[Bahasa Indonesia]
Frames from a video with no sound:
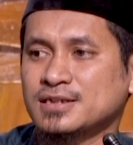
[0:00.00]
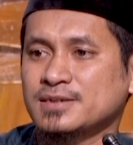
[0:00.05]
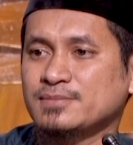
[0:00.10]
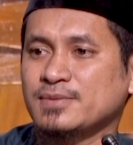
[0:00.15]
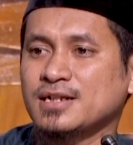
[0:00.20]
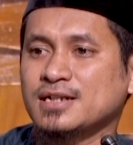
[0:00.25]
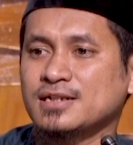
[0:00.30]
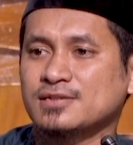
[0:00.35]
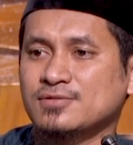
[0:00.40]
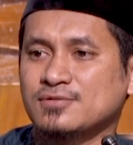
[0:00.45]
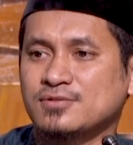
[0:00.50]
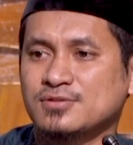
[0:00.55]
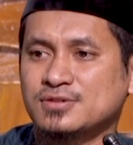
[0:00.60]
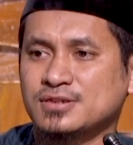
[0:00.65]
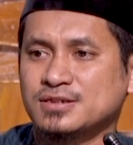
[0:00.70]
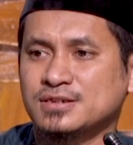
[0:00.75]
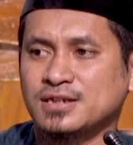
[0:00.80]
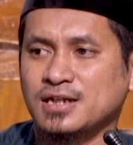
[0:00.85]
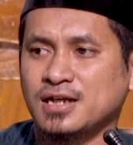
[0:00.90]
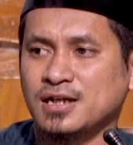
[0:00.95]
Gimana
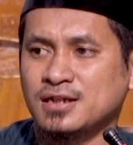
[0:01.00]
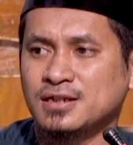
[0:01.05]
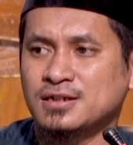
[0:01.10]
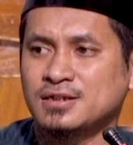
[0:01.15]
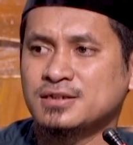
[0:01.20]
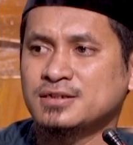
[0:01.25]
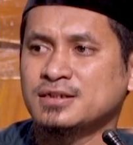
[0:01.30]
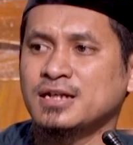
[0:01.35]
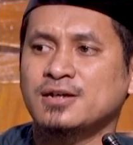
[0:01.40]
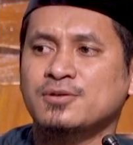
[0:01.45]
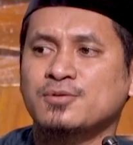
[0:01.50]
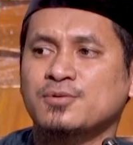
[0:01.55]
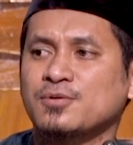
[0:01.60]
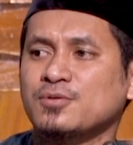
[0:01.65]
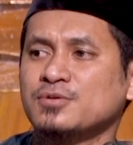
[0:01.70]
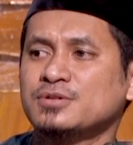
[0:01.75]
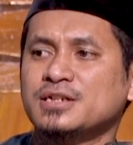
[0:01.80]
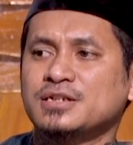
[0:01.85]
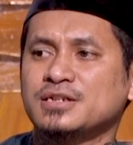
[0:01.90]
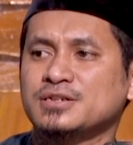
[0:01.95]
solusinya? Ya
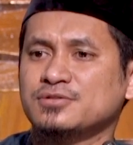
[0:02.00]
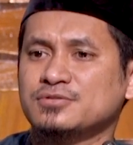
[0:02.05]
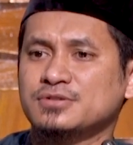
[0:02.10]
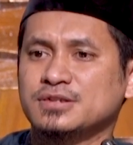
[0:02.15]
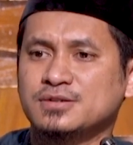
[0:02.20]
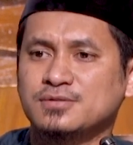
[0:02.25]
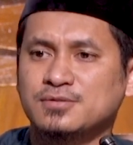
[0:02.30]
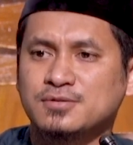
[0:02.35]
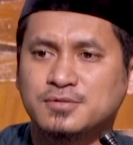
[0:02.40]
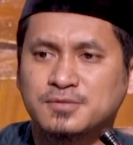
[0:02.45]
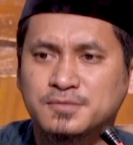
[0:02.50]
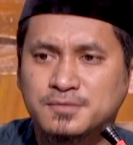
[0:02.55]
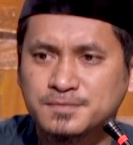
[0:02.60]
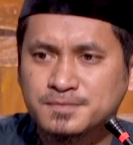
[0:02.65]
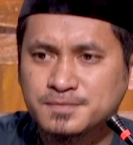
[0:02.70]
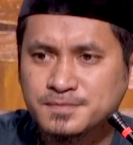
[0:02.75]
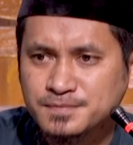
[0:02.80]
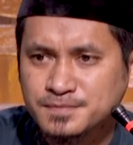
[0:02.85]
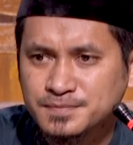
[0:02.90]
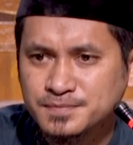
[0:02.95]
rukonya dicuci dulu.